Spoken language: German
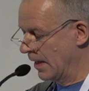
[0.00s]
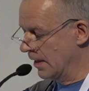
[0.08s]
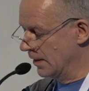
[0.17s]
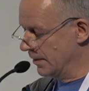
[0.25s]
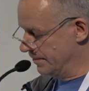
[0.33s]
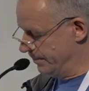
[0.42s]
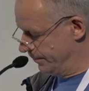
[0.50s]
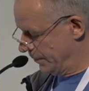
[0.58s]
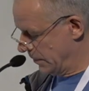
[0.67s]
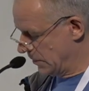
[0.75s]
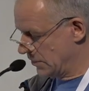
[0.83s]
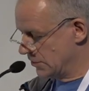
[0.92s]

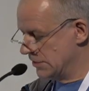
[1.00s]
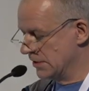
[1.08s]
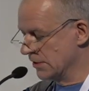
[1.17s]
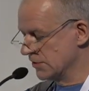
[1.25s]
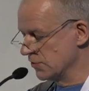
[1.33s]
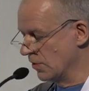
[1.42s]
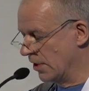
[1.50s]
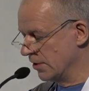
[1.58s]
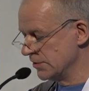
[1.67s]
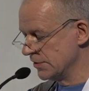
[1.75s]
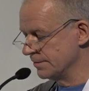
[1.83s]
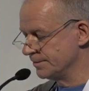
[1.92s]
Ähm, sieht dann so
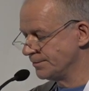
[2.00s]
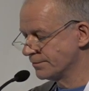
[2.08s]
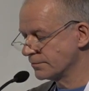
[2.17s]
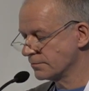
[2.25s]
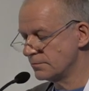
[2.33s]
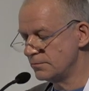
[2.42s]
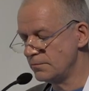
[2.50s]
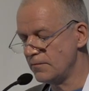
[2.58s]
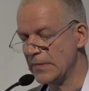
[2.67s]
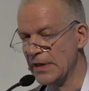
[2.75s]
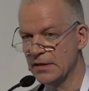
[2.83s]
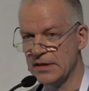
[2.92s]
aus,
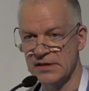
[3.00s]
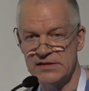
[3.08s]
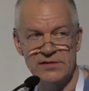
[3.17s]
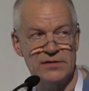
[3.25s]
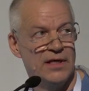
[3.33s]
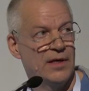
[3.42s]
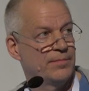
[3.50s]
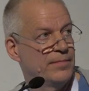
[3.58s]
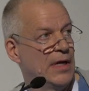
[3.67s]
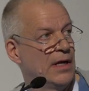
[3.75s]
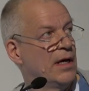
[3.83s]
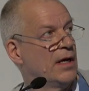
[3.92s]
dass eben
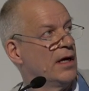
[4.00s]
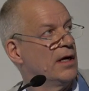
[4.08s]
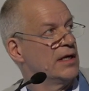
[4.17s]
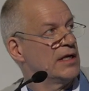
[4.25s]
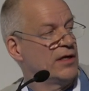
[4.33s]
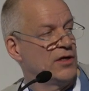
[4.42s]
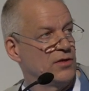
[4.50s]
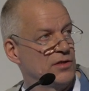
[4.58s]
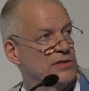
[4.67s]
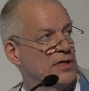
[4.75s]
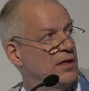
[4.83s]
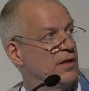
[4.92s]
äh, einen,
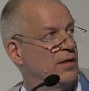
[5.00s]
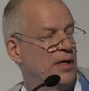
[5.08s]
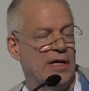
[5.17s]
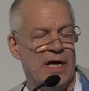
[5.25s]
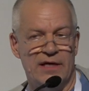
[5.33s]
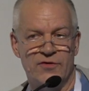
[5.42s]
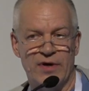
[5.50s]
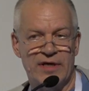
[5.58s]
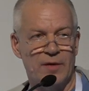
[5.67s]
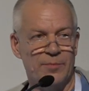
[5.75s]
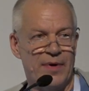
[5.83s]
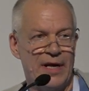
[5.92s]
dass eine, eine
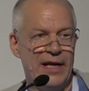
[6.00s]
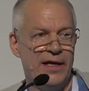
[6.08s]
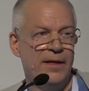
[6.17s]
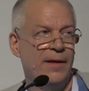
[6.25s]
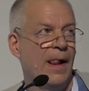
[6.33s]
Eye-Tracking-Brille